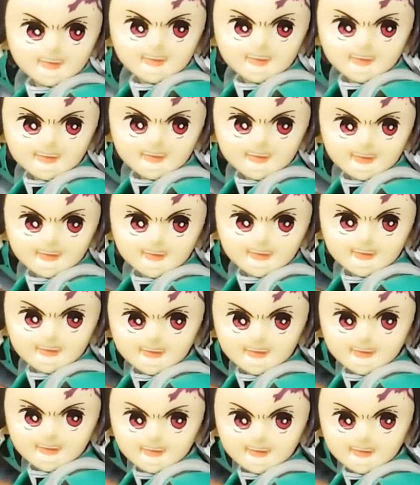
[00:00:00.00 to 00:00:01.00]
punya
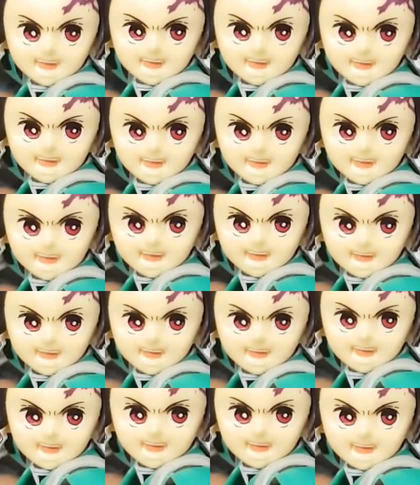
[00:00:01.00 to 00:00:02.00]
muka dengan
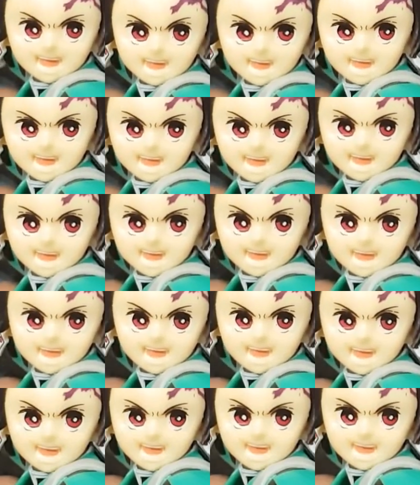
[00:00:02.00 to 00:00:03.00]
Tanjiro yang di
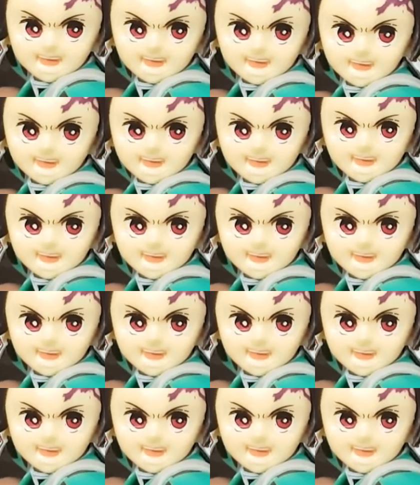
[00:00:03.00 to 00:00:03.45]
kotak itu